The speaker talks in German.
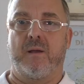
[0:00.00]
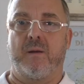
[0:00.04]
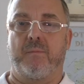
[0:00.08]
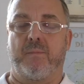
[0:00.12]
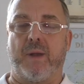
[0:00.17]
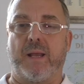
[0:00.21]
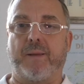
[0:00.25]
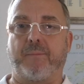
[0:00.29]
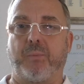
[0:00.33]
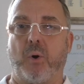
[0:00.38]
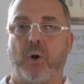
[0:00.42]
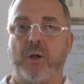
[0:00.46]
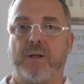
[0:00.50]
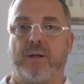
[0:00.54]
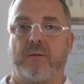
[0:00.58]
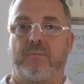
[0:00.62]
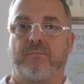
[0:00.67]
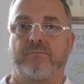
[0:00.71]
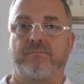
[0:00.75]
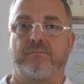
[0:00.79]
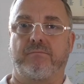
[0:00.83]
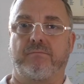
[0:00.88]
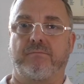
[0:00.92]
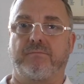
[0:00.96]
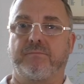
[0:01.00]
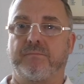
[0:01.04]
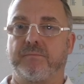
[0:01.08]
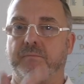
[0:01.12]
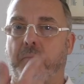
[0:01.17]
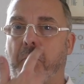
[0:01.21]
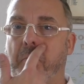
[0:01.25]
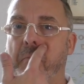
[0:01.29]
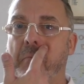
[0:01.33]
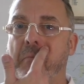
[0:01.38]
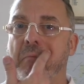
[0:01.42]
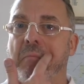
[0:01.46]
Black Bull,
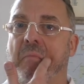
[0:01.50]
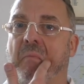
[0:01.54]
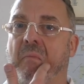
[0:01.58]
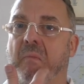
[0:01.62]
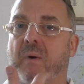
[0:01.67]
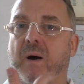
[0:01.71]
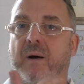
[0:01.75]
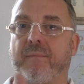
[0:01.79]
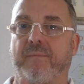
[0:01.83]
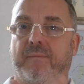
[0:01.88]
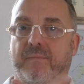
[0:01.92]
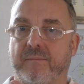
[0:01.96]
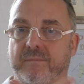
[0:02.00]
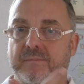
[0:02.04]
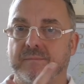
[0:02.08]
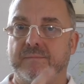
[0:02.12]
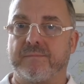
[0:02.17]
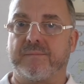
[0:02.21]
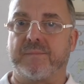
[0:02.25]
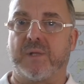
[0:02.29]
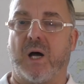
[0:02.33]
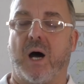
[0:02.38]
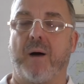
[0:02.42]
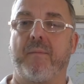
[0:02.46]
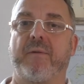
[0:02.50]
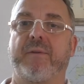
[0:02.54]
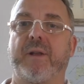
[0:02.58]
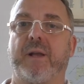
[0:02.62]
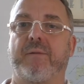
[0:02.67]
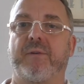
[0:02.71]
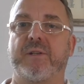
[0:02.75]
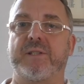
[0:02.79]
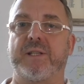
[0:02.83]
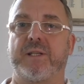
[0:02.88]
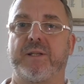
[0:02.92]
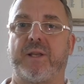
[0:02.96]
hm, da haben wir
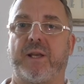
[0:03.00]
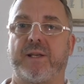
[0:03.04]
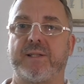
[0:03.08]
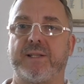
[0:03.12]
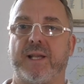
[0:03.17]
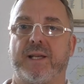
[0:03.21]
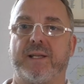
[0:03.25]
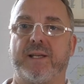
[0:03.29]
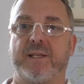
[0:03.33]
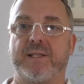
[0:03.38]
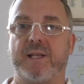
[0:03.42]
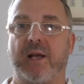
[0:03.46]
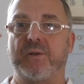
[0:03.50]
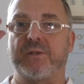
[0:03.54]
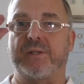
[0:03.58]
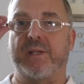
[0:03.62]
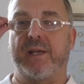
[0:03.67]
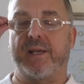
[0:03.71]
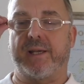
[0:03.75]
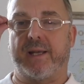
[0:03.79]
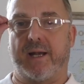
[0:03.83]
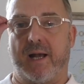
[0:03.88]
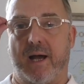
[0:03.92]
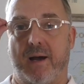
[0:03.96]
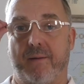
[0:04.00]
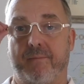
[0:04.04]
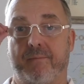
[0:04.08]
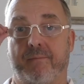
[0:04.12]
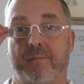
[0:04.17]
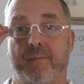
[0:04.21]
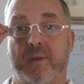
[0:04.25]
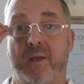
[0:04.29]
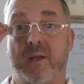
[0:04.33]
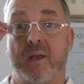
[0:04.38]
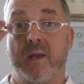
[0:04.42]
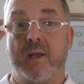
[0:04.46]
wieder was Interessantes
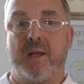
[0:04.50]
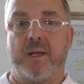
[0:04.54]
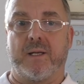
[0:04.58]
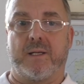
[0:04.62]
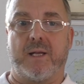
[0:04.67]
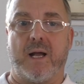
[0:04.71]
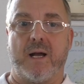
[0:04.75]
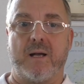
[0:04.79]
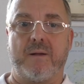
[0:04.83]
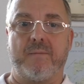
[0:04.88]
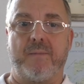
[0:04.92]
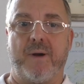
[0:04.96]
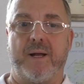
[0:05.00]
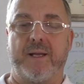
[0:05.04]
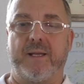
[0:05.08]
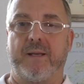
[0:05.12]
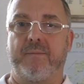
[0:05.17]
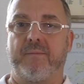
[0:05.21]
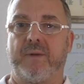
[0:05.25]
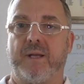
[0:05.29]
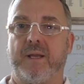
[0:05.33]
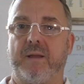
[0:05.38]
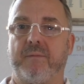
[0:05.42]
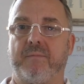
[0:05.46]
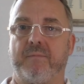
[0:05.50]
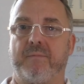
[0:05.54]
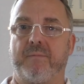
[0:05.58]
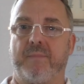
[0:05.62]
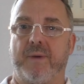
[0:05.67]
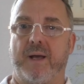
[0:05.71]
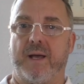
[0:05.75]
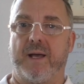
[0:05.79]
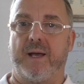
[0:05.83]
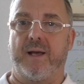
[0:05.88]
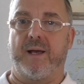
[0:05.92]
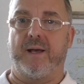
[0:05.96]
ausgegraben. Dank meinem
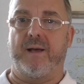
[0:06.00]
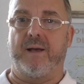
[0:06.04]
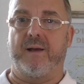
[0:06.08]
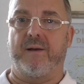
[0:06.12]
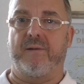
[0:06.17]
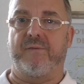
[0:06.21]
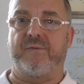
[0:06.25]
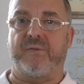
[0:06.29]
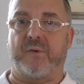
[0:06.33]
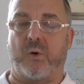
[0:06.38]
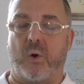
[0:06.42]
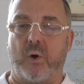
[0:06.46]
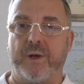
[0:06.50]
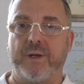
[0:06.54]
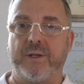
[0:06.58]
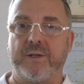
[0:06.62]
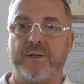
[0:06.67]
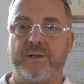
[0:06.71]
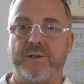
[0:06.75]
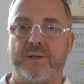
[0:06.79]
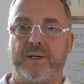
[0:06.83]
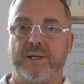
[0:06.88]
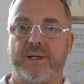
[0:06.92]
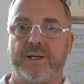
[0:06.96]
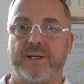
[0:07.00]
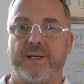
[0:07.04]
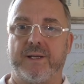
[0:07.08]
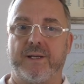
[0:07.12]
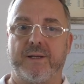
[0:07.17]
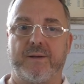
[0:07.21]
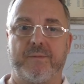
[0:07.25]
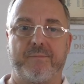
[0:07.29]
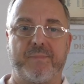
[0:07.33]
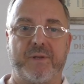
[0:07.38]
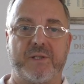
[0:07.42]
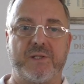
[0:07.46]
lieben äh, Freund
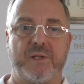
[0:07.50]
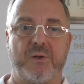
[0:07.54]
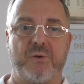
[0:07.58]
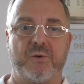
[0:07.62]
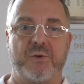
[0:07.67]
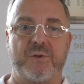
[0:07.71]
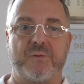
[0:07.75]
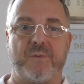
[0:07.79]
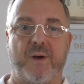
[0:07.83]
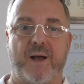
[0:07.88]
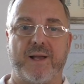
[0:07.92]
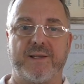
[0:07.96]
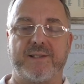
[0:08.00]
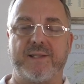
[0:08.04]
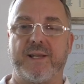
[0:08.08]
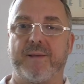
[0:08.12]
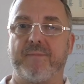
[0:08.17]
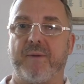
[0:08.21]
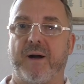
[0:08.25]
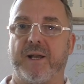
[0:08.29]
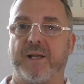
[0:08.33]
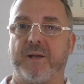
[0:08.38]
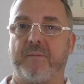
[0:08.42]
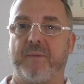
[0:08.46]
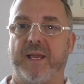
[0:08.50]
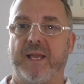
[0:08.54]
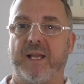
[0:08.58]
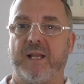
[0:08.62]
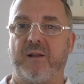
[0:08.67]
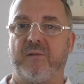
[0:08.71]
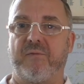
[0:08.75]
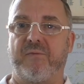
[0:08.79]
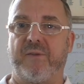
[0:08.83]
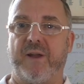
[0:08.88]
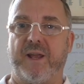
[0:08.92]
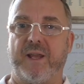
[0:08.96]
äh, beziehungsweise meinem
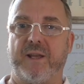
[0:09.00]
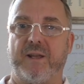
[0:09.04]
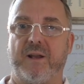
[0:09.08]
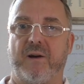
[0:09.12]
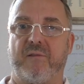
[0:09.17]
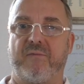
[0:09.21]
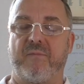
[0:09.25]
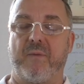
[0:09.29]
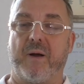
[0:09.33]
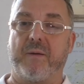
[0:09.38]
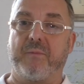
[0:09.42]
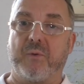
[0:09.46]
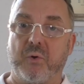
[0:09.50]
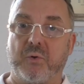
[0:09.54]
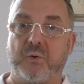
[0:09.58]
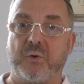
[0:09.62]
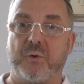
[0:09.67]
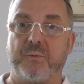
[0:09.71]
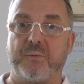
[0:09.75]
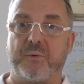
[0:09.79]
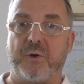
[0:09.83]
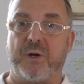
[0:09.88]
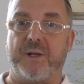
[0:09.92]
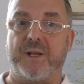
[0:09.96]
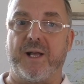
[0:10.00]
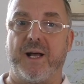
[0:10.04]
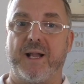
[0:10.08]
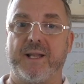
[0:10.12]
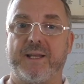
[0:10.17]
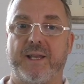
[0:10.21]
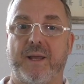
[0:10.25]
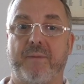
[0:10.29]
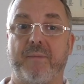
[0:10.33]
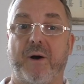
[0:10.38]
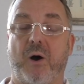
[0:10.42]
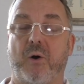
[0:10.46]
Edelfan auf meinem YouTube-Kanal,
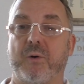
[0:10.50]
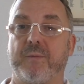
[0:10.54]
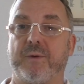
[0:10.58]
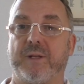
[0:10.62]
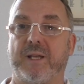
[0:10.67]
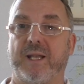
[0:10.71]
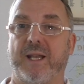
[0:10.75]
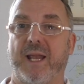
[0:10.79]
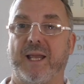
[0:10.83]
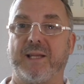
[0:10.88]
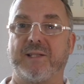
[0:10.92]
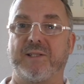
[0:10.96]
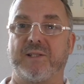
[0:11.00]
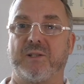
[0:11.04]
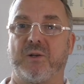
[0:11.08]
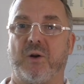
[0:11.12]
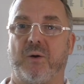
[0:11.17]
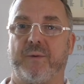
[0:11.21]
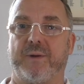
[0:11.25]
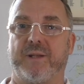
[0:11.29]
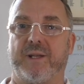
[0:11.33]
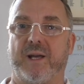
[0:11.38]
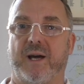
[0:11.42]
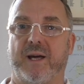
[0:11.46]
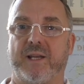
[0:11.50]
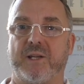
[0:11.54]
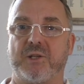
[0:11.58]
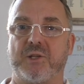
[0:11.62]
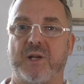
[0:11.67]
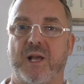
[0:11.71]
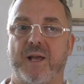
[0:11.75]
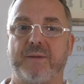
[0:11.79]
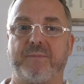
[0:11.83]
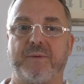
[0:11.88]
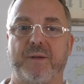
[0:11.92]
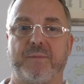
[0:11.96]
der mir auch immer die längsten Kommentare
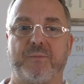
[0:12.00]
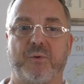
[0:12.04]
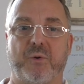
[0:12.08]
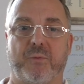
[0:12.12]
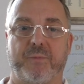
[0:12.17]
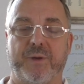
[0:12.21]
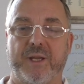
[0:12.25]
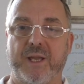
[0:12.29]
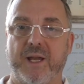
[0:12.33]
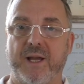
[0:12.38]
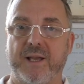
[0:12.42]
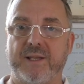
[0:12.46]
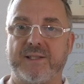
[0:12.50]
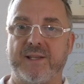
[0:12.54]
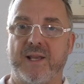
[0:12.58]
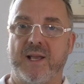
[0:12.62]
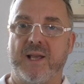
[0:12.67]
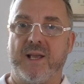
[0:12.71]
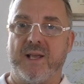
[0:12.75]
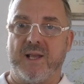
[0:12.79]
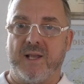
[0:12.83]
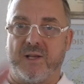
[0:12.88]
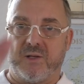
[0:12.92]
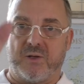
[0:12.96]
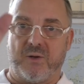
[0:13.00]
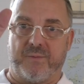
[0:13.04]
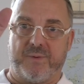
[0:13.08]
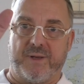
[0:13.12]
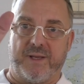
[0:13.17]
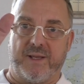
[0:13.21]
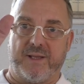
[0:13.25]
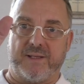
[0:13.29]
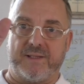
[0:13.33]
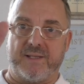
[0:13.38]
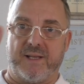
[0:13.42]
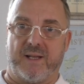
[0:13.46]
schreibt, dem Tobias.
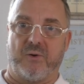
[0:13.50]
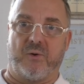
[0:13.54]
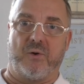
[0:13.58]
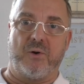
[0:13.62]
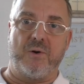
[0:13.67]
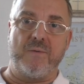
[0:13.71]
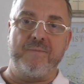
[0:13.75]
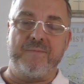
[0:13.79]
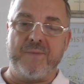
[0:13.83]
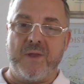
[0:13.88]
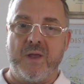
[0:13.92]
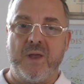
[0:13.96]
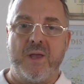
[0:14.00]
Tobias, hallo.